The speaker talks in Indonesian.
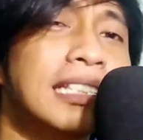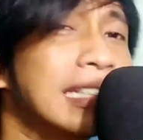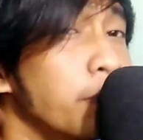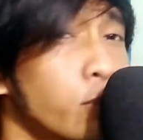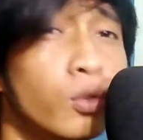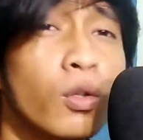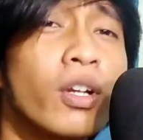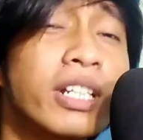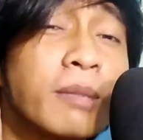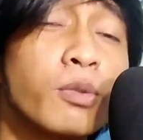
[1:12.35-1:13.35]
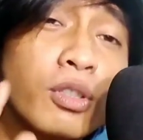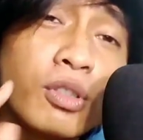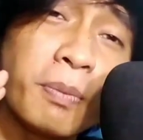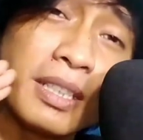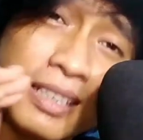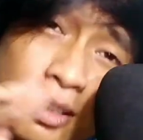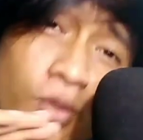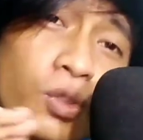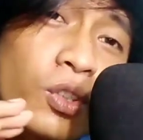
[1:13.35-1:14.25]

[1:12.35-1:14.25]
sistem tujuan ribuan itu seperti itu